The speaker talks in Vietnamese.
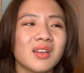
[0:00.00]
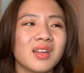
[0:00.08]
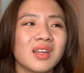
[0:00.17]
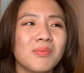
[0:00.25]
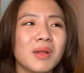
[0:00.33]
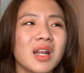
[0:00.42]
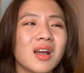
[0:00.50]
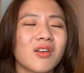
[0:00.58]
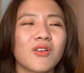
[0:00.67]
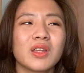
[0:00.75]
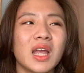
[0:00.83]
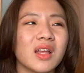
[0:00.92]
ý mình là
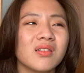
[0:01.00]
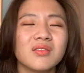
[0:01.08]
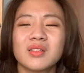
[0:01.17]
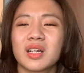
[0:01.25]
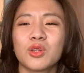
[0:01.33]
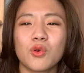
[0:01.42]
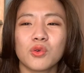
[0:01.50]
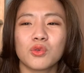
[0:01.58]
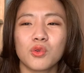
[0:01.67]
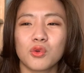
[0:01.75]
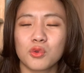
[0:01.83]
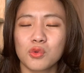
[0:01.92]
có thể ừ cái tuổi
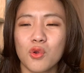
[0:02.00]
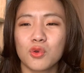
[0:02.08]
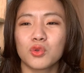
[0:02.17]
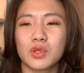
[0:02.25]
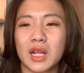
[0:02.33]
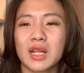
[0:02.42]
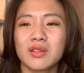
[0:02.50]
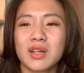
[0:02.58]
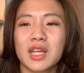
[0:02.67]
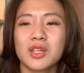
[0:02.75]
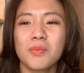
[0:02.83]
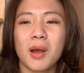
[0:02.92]
tuổi độ tuổi đấy như
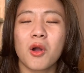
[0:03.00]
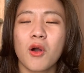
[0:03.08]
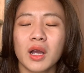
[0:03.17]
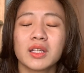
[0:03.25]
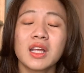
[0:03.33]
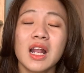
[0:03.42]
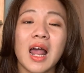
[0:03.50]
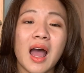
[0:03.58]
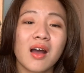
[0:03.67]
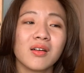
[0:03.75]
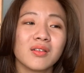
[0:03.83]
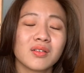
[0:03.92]
thế nhưng mà có cần thiết là
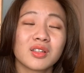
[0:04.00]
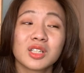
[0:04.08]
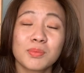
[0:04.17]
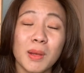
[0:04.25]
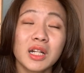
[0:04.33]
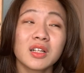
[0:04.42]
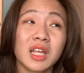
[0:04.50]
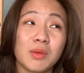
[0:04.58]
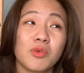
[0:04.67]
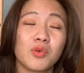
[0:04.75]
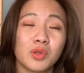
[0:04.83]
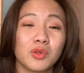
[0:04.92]
ở bất kỳ một tuổi